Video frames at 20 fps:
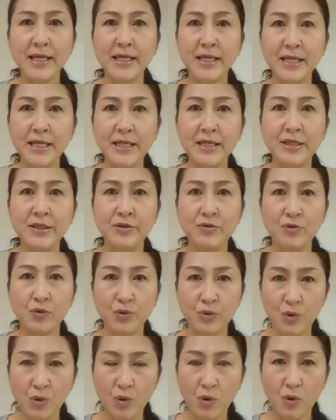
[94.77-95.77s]
陰と
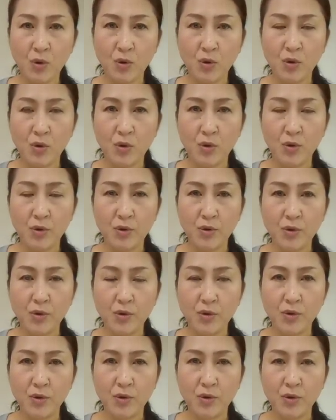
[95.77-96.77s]
陽、
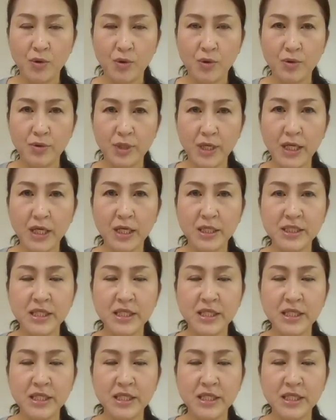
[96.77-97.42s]
ね、